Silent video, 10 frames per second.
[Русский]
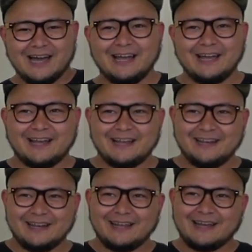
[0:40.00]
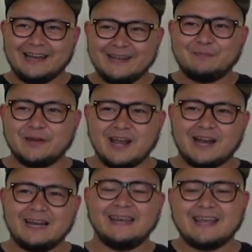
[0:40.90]
а, они
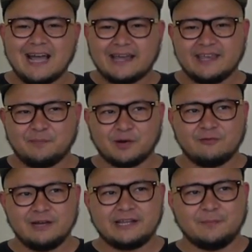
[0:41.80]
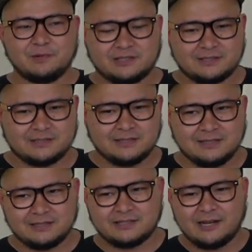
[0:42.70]
приехали не как я привык, типа
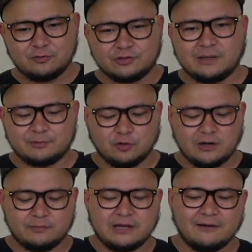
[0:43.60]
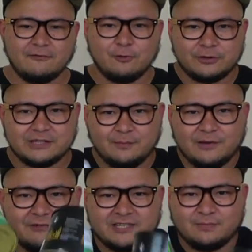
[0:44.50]
сразу с обзором, да, вот
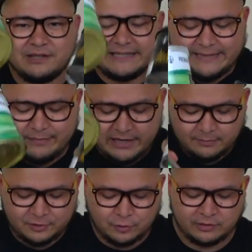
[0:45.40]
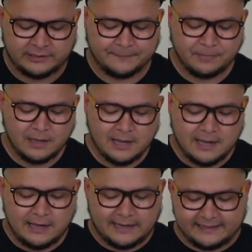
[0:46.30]
тебе возьми, сними обзор, да.
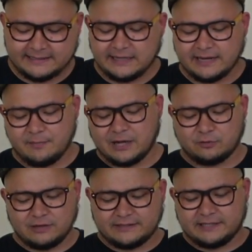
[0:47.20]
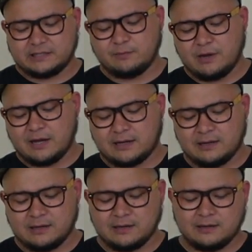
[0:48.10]
Они сказали, ребят, у нас есть табак,
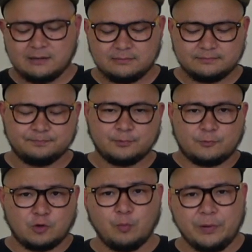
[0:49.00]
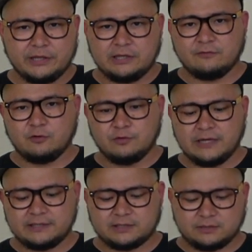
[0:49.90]
э, купите его у
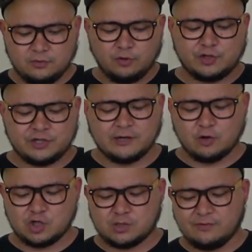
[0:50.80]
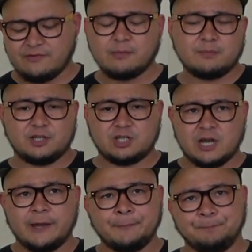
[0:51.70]
нас, он очень хороший, мы вам
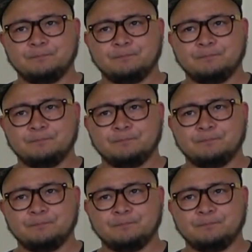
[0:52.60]
обещаем.